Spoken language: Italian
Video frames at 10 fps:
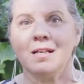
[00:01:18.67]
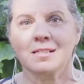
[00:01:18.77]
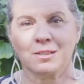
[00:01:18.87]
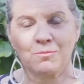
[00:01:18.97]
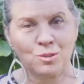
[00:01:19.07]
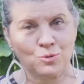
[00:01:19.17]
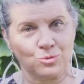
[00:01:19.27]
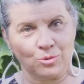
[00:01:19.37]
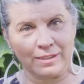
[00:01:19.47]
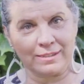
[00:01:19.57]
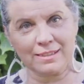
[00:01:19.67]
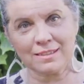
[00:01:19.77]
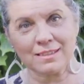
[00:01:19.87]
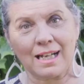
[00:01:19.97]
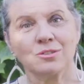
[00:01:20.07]
Se qualcuno è
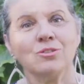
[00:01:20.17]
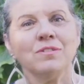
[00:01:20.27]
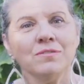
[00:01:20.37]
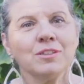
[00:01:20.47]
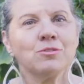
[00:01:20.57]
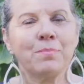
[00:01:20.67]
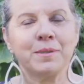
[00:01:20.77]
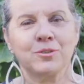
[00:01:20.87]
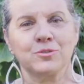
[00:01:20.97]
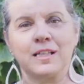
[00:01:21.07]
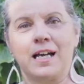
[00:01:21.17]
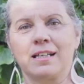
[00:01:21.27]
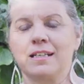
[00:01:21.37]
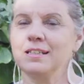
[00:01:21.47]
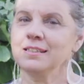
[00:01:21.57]
interessato vi invito a
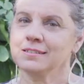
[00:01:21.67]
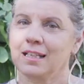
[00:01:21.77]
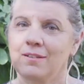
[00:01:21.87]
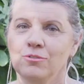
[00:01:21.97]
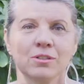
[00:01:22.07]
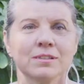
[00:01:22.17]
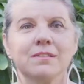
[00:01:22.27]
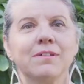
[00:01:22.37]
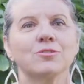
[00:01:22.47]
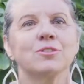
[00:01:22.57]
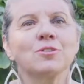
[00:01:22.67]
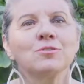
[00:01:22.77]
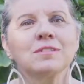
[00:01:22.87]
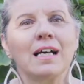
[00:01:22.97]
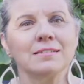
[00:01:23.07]
prenotare il tavolo attraverso i
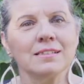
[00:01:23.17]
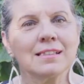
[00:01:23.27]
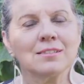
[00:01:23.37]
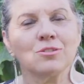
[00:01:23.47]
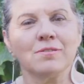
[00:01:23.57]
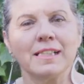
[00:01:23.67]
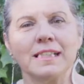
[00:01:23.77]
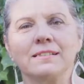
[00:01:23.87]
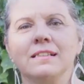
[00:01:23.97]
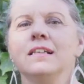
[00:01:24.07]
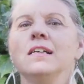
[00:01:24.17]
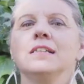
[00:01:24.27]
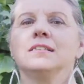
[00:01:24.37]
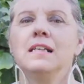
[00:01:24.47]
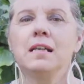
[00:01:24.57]
contatti che troverete
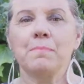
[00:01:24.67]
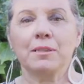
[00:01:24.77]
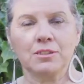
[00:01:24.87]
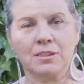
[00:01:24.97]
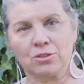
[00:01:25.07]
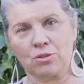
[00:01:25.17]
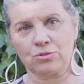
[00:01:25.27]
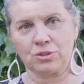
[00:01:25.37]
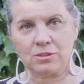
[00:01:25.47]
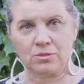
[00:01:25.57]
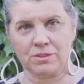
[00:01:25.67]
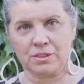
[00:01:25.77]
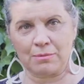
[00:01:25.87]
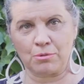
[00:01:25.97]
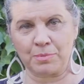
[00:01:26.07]
nelle pagine social dove
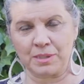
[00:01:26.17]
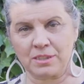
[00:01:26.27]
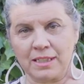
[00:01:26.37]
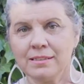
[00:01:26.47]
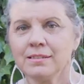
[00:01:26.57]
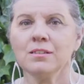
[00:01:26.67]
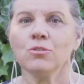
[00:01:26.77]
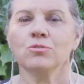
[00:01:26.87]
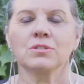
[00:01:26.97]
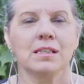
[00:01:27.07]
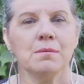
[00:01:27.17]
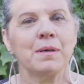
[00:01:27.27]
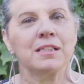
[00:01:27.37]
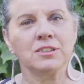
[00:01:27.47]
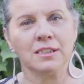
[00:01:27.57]
siamo presenti o tra le
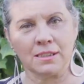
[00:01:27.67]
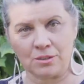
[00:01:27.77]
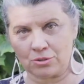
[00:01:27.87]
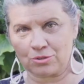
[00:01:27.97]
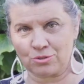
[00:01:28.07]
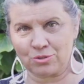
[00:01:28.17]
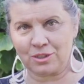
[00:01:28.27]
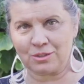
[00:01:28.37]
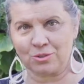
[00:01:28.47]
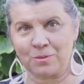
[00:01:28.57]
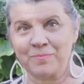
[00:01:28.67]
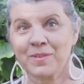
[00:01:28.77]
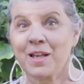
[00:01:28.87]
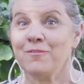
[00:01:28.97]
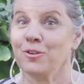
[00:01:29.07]
pagine del nostro sito.
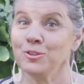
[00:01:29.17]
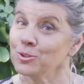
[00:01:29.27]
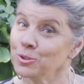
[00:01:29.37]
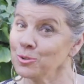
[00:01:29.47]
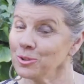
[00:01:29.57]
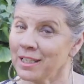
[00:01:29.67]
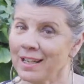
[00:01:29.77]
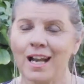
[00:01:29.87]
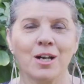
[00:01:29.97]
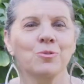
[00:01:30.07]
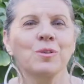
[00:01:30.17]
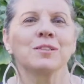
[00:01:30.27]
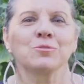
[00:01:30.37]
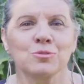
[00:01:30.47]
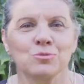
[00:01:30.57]
Voglio chiudere
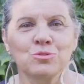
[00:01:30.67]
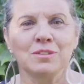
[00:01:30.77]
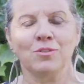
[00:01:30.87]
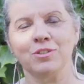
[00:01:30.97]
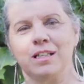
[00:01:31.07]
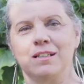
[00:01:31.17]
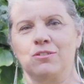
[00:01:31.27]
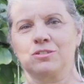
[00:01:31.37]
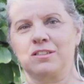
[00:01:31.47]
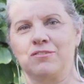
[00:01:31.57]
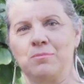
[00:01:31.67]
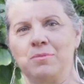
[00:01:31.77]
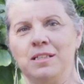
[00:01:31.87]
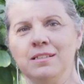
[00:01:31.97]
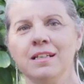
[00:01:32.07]
augurando a tutti voi e alle vostre
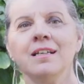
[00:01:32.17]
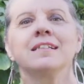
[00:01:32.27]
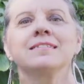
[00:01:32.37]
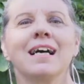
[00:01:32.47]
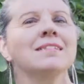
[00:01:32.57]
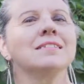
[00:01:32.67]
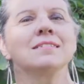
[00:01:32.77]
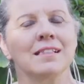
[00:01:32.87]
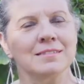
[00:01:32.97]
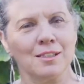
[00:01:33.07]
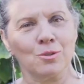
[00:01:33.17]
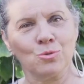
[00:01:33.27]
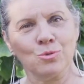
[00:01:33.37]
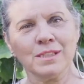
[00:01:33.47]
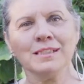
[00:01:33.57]
famiglie tanti tanti
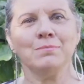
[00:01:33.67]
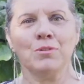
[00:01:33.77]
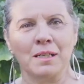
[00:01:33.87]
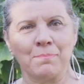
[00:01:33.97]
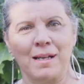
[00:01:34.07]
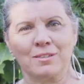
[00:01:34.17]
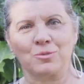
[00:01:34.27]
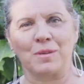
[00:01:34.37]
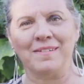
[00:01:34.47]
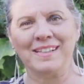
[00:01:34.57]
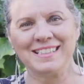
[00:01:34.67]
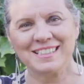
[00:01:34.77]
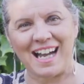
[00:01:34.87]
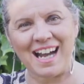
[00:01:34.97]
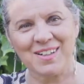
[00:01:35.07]
auguri di buona Pasqua.
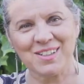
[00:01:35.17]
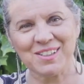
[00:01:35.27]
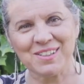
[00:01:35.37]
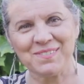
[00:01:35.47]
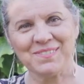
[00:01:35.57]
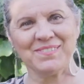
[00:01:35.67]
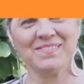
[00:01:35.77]
Ciao!